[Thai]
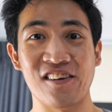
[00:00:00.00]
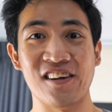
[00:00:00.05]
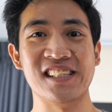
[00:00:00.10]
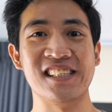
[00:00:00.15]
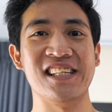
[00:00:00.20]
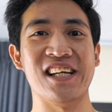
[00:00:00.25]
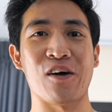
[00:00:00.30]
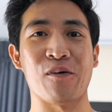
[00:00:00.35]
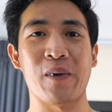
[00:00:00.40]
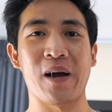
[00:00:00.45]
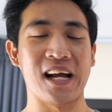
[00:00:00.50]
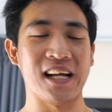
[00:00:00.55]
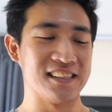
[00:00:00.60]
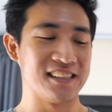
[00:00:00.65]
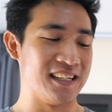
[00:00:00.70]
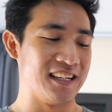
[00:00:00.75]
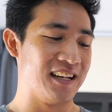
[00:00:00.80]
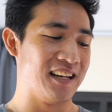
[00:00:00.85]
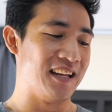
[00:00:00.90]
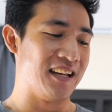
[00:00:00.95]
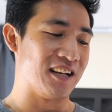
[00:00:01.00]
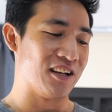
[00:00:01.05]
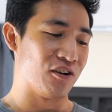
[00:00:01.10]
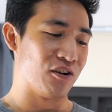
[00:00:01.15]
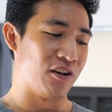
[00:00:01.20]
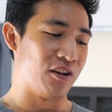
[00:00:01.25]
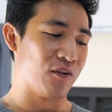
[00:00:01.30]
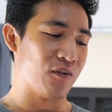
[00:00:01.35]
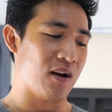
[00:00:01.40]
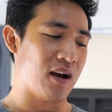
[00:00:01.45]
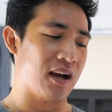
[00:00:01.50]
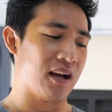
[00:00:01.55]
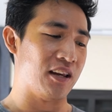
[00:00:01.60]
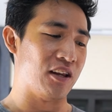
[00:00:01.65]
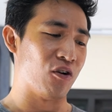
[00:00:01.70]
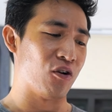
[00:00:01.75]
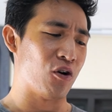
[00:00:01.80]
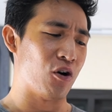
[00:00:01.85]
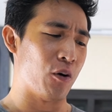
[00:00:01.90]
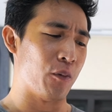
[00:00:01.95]
นด้วยเสียงผ่าน Siri กันหน่อยดีกว่า
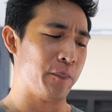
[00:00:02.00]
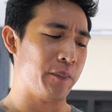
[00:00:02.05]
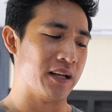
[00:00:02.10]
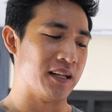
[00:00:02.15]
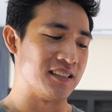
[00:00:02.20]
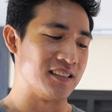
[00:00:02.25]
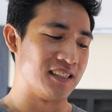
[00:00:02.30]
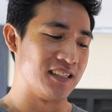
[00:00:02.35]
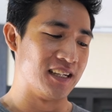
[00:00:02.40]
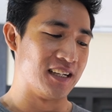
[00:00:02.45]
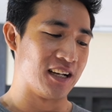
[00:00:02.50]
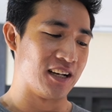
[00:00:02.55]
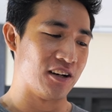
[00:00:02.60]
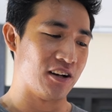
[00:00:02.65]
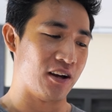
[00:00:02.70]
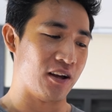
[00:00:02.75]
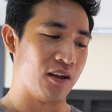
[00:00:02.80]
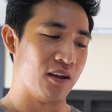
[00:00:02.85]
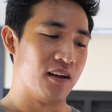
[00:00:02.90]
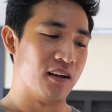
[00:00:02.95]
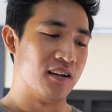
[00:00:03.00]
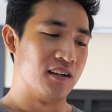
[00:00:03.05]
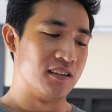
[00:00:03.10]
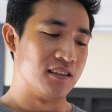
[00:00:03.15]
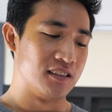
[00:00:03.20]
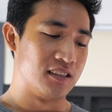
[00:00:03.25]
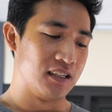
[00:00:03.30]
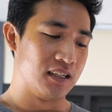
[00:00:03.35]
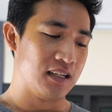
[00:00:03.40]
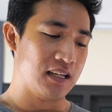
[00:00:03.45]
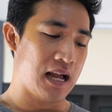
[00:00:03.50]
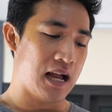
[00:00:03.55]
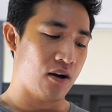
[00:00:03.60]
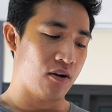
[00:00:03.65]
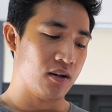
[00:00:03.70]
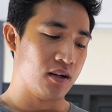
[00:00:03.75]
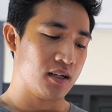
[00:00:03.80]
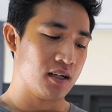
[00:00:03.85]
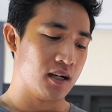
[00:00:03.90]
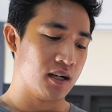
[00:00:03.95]
เดี๋ยวขอเปลี่ยนชื่อกันหน่อยชื่อยาว
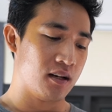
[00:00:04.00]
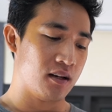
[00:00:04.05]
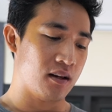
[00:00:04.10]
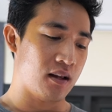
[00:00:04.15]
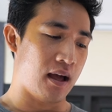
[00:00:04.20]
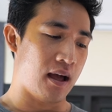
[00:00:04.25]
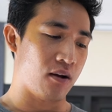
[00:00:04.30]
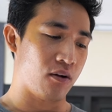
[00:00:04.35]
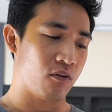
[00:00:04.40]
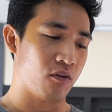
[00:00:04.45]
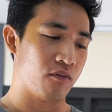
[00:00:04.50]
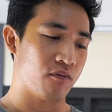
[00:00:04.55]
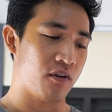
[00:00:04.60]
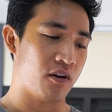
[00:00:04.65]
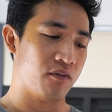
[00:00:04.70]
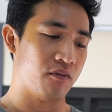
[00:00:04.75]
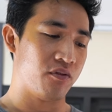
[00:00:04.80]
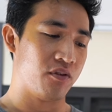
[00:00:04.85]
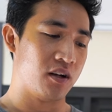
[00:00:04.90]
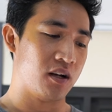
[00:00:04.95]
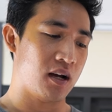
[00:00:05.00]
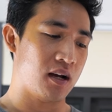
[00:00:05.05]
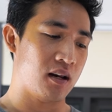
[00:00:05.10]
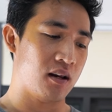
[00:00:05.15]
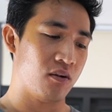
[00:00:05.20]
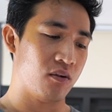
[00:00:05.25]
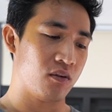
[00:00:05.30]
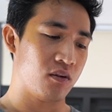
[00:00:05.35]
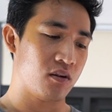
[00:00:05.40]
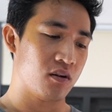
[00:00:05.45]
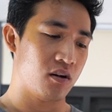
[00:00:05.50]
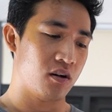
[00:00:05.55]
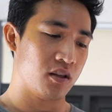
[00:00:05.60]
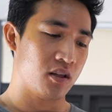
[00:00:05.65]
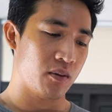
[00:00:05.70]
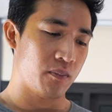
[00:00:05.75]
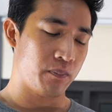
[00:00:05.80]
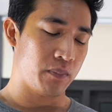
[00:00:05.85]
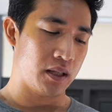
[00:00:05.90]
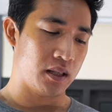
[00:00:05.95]
เหลือเกินอ่ะกดฟันเฟืองแล้วก็
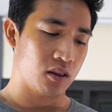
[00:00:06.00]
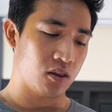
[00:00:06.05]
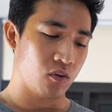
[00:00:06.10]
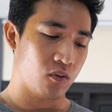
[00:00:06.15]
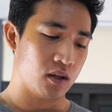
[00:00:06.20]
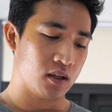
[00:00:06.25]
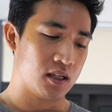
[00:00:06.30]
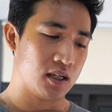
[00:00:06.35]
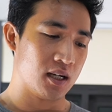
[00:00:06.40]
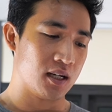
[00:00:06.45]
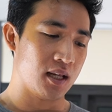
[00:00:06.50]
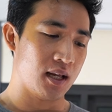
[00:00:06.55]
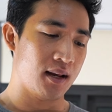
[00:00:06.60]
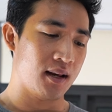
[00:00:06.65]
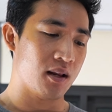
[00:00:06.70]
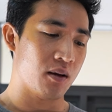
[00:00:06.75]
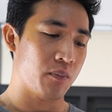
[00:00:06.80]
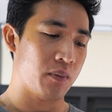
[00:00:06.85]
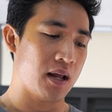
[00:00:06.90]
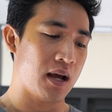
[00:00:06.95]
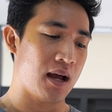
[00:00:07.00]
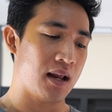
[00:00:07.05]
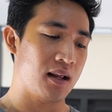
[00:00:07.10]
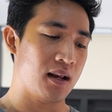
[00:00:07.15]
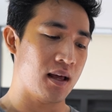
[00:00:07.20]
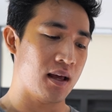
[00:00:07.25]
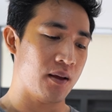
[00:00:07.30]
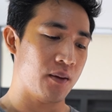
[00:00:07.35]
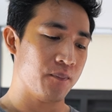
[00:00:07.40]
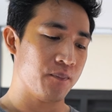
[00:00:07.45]
จะเป็นตัว Curtain ธรรมดานี่แหละ